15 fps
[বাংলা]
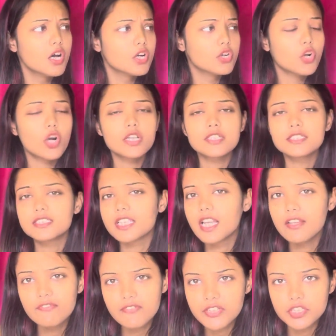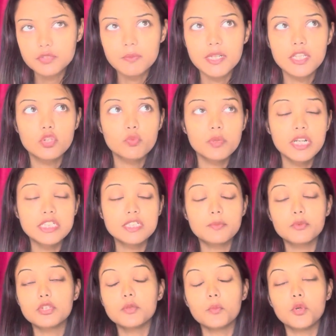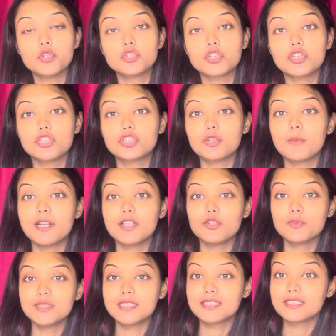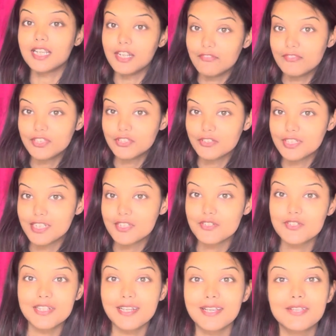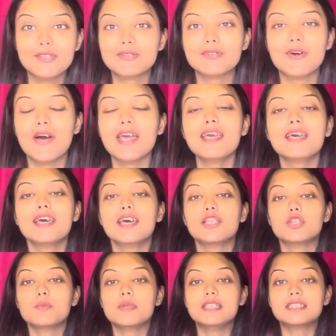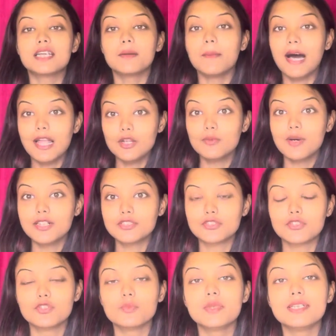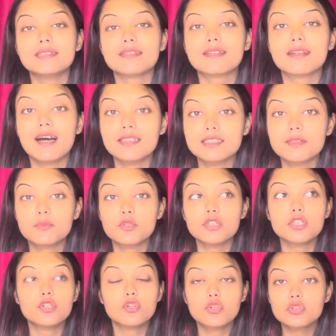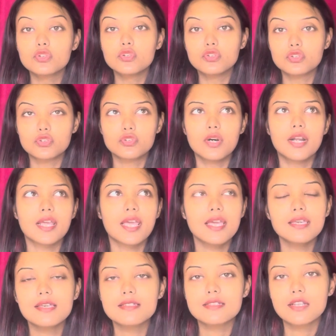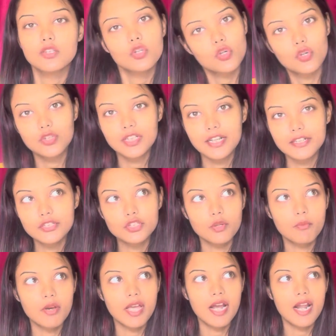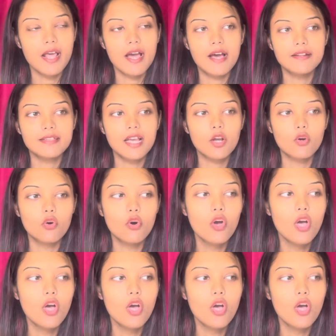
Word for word: নট সেলফিশ মানে তুমি নিজের প্রতি মনোযোগ দিচ্ছ মানে তুমি যে সেলফিশ হয়ে যাচ্ছ সেটা কিন্তু নয় তুমি নিজেকে ভালোবাসছো তুমি নিজের কাজের প্রতি গ্রোথ করছো আর এই এজটা তো গ্রোথেরই সময় আর আর দেখো